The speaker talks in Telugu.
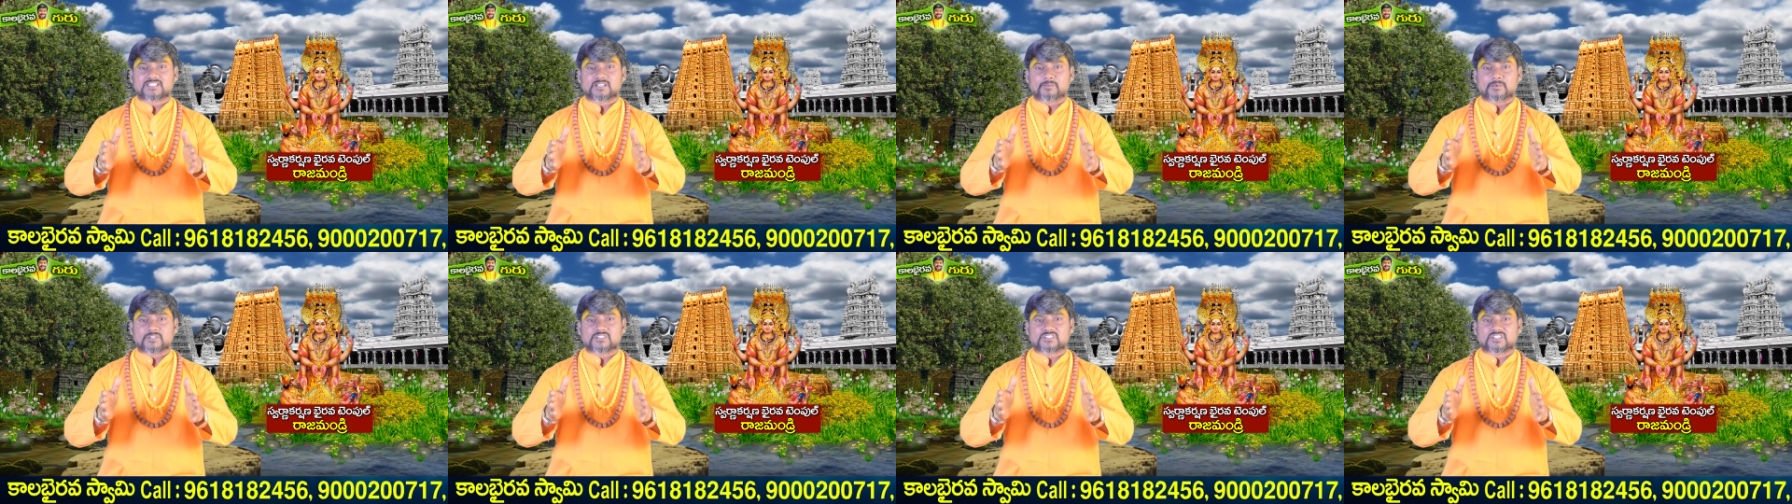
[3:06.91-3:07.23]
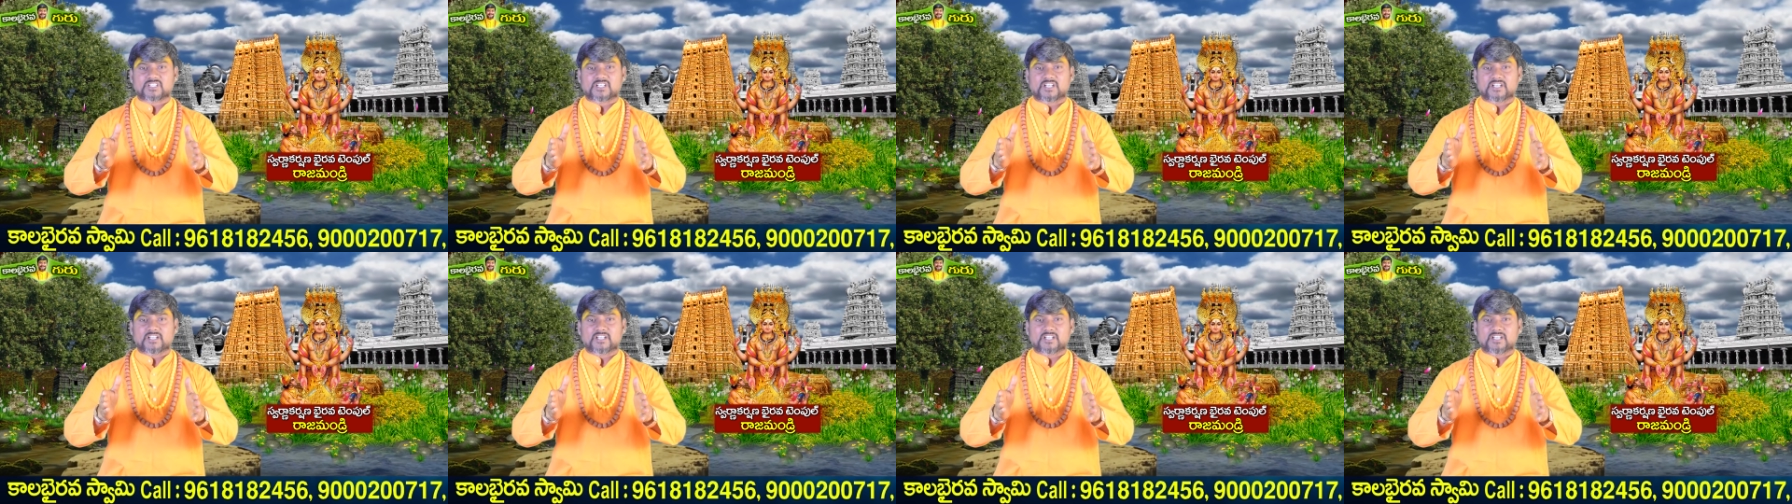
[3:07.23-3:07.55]

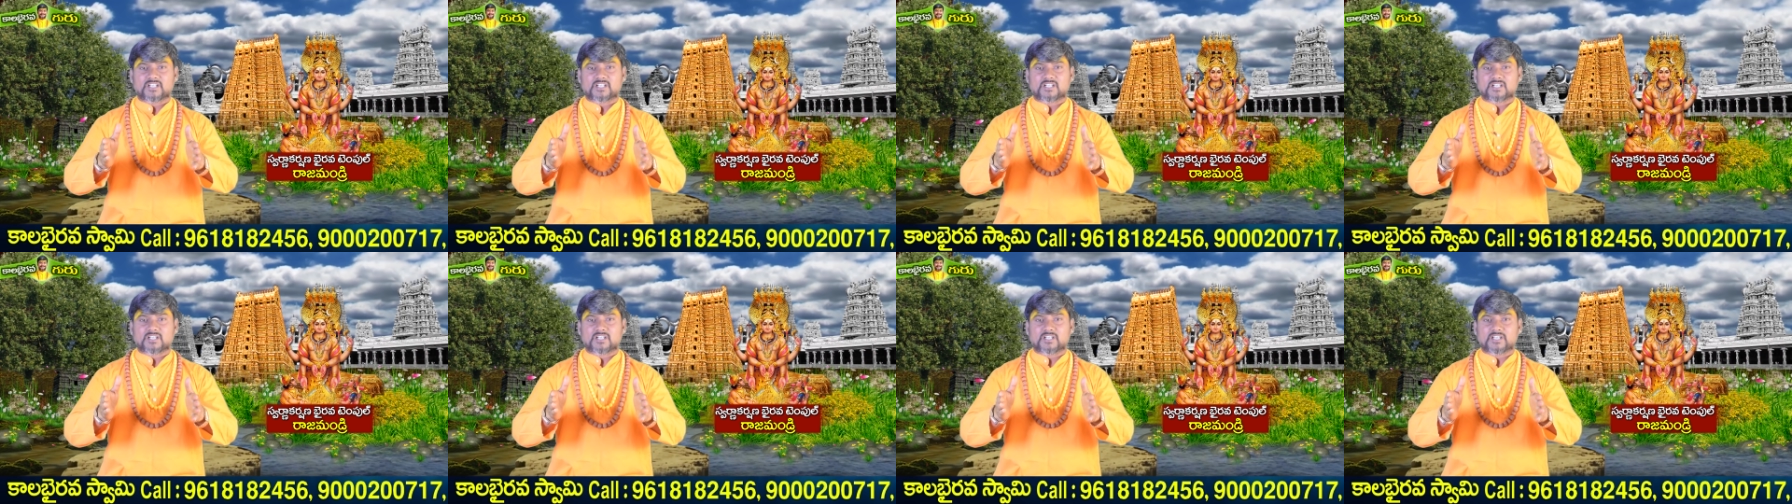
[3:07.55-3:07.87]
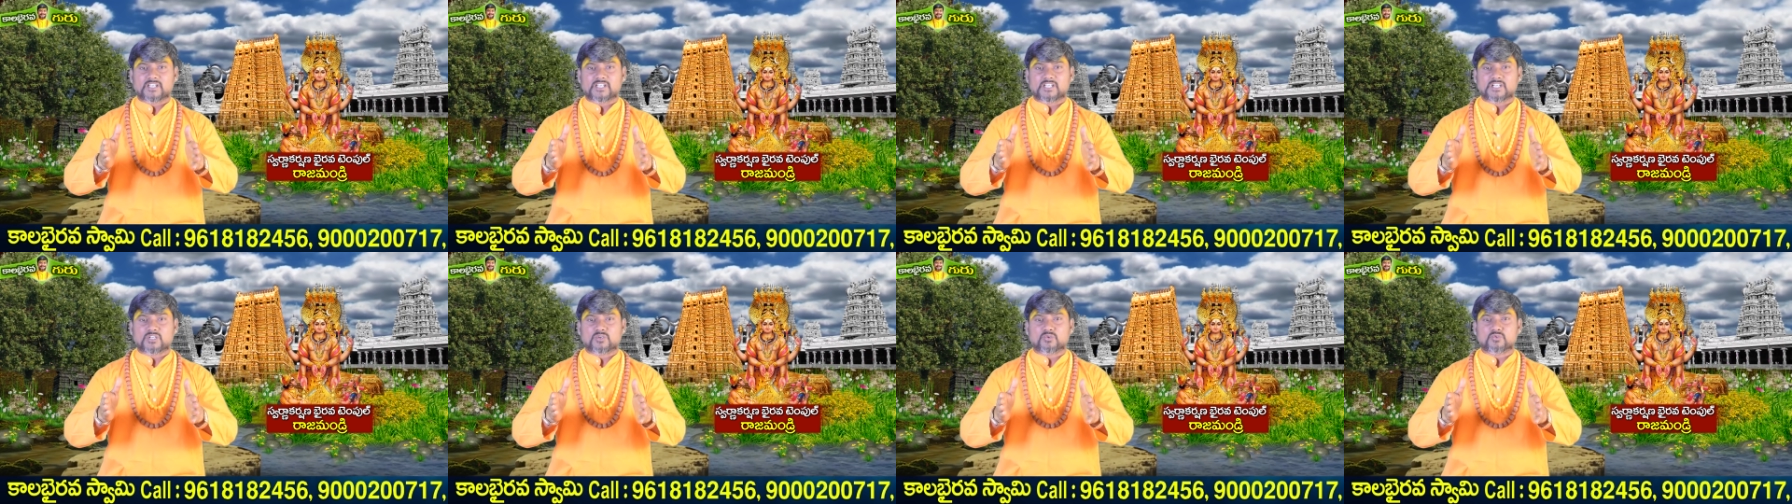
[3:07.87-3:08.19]

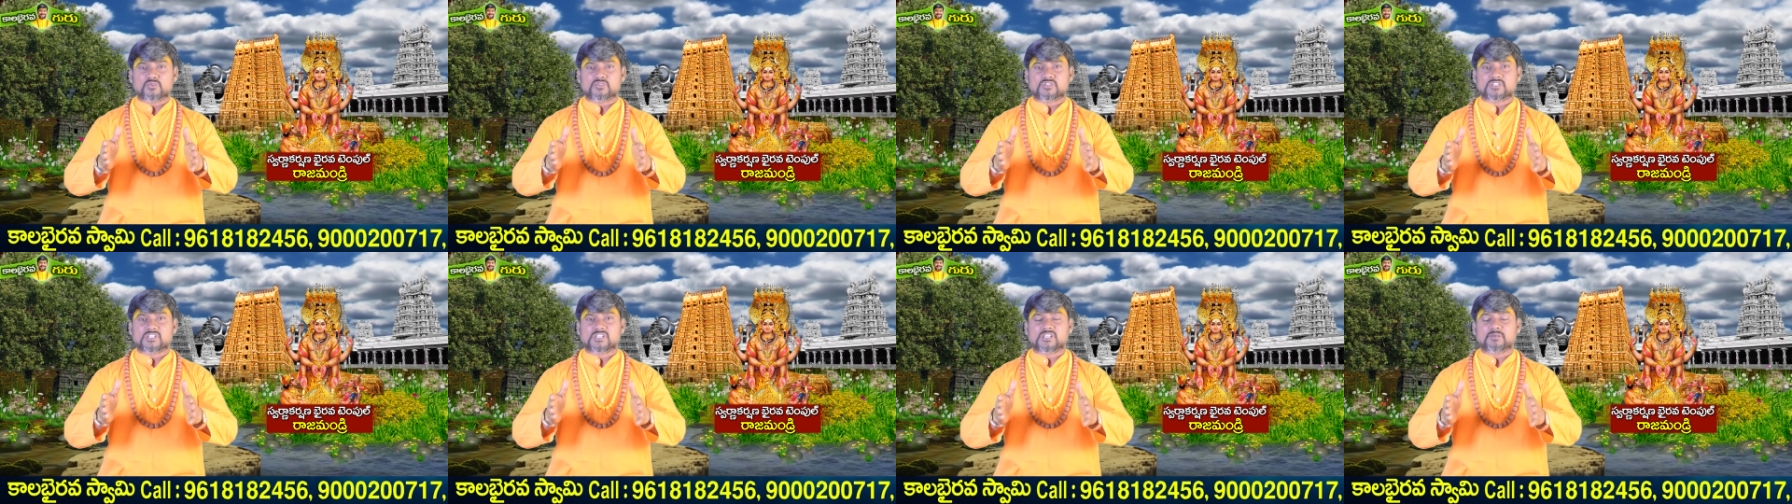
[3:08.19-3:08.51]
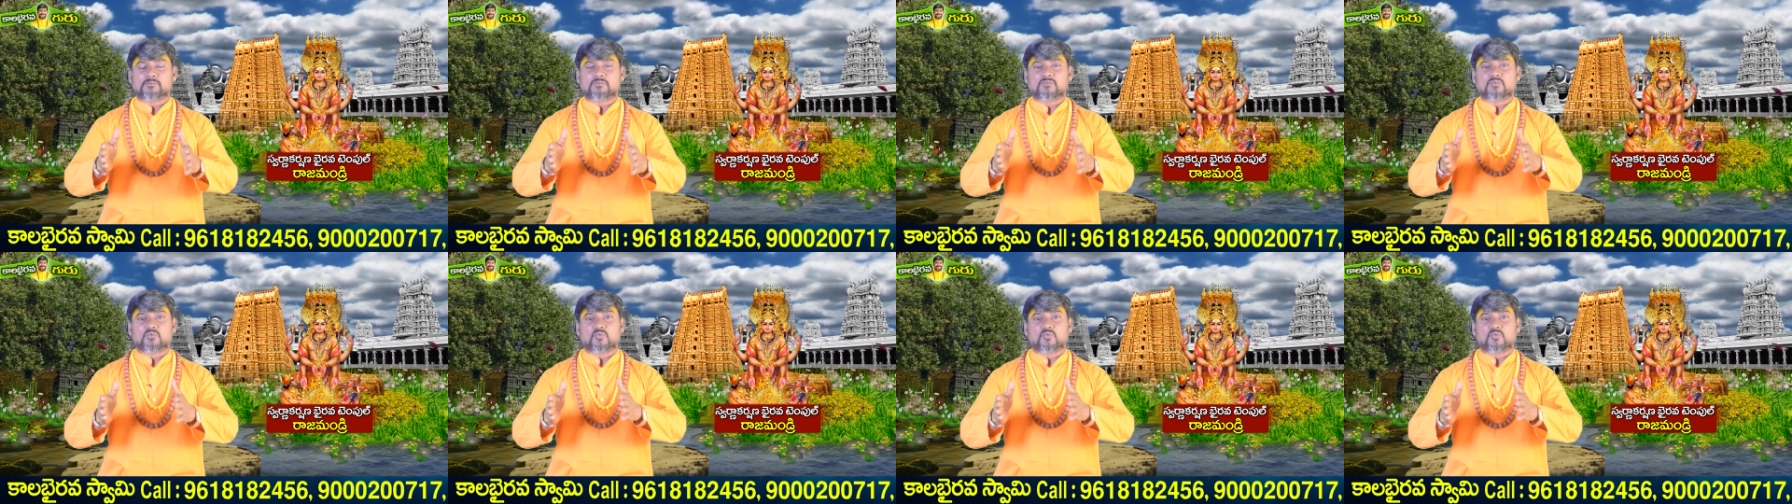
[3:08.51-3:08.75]
సమస్యలన్నింటిని కొంచి